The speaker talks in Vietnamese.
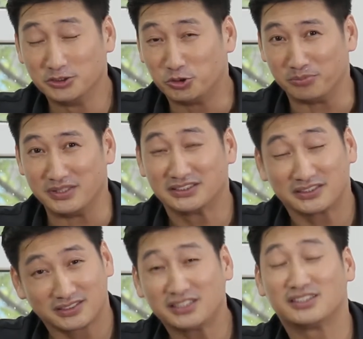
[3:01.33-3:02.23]
những chuyển biến
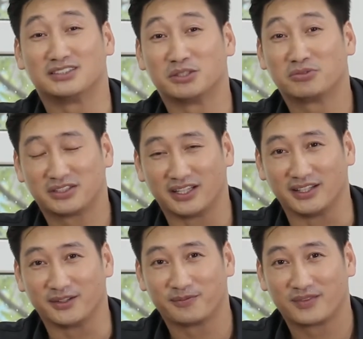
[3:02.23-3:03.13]
rất tích cực trong cơ
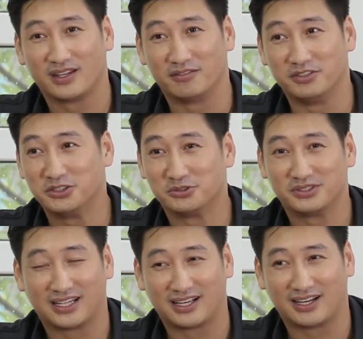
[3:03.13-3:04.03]
thể. Ví dụ
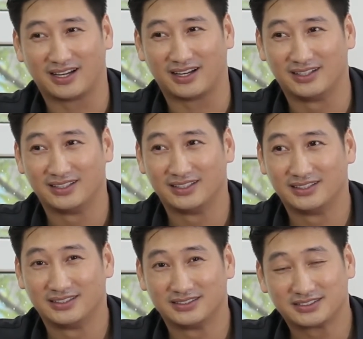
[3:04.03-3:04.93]
như là
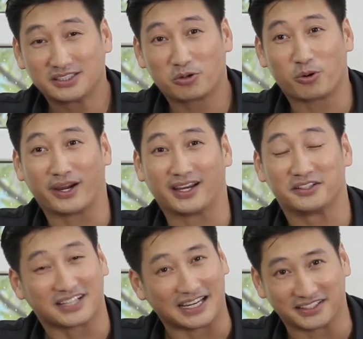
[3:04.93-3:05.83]
sức khỏe
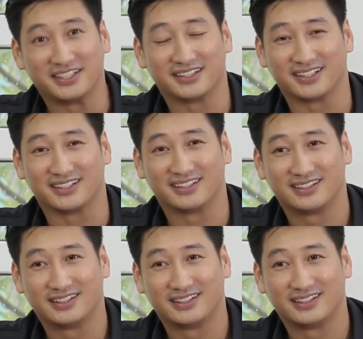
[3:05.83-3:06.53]
được cải thiện này,